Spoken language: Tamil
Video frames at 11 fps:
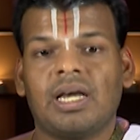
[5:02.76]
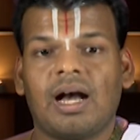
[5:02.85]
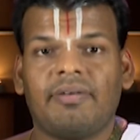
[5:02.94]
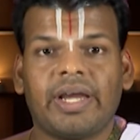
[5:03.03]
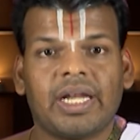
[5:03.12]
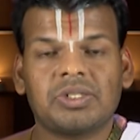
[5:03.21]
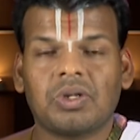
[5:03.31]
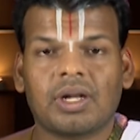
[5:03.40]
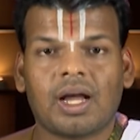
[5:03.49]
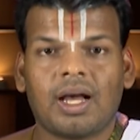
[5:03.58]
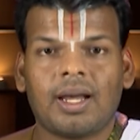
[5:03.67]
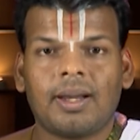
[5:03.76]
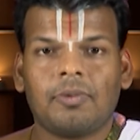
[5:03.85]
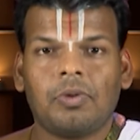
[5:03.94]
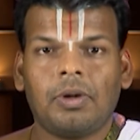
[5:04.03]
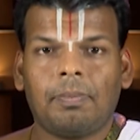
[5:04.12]
அவன் என்ன சொல்கிறான்
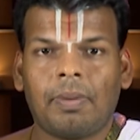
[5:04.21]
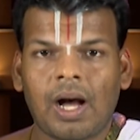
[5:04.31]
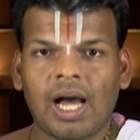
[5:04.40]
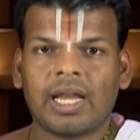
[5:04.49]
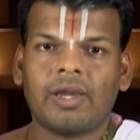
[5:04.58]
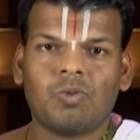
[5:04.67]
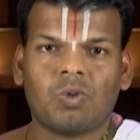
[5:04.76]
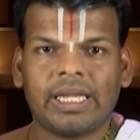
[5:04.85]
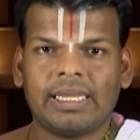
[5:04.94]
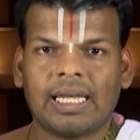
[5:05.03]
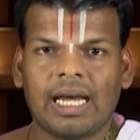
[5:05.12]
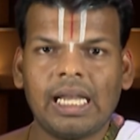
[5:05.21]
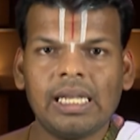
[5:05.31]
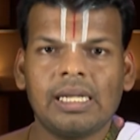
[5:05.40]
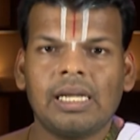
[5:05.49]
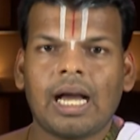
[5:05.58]
ஒரு பானை
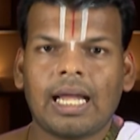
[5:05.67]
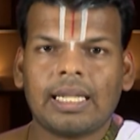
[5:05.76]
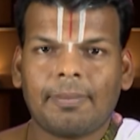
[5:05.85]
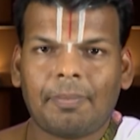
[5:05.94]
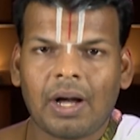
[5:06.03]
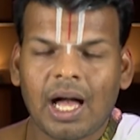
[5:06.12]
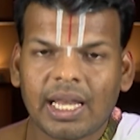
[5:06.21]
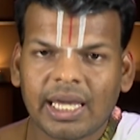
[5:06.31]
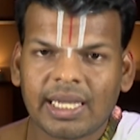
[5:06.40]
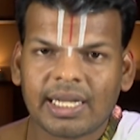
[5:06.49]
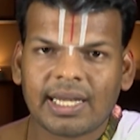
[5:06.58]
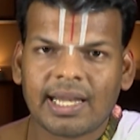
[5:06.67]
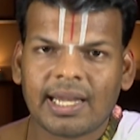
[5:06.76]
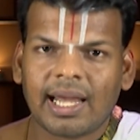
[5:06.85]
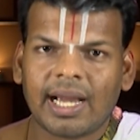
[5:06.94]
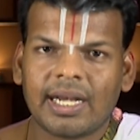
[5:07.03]
உடைந்தால் அந்த பானை என்ற
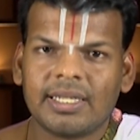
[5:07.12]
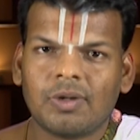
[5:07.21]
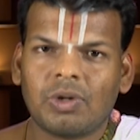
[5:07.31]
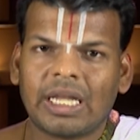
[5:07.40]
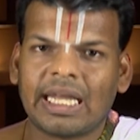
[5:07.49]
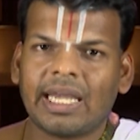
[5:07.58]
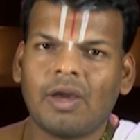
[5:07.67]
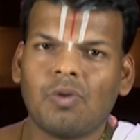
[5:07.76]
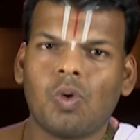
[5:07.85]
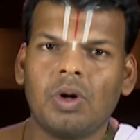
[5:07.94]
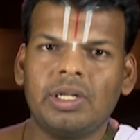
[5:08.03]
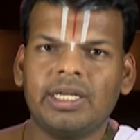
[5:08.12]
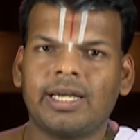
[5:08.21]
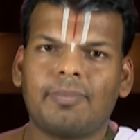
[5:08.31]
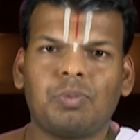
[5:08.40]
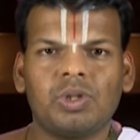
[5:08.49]
நிலை அழிந்தவுடனேயே
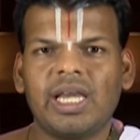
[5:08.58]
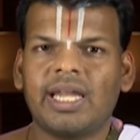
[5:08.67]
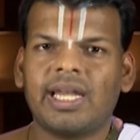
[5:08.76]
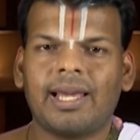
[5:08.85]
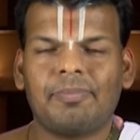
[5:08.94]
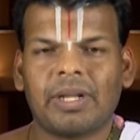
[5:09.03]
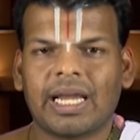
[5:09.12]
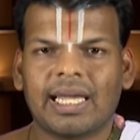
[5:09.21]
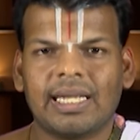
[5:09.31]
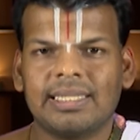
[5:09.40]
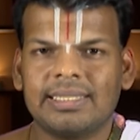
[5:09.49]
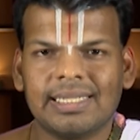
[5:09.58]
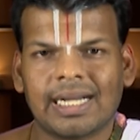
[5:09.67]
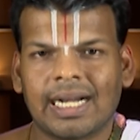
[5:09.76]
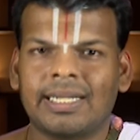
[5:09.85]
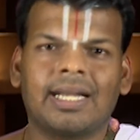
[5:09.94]
ஓடுங்கிற புதிய நிலை பிறக்கிறதுன்னு
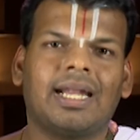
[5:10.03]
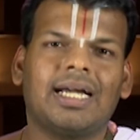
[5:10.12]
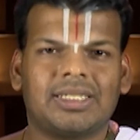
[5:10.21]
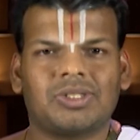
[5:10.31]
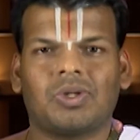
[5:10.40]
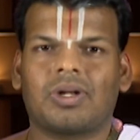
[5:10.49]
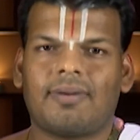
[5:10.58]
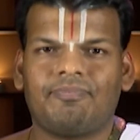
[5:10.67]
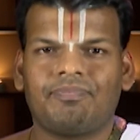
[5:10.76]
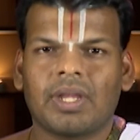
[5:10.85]
கண்ணன் லாஜிக் சொல்கிறான்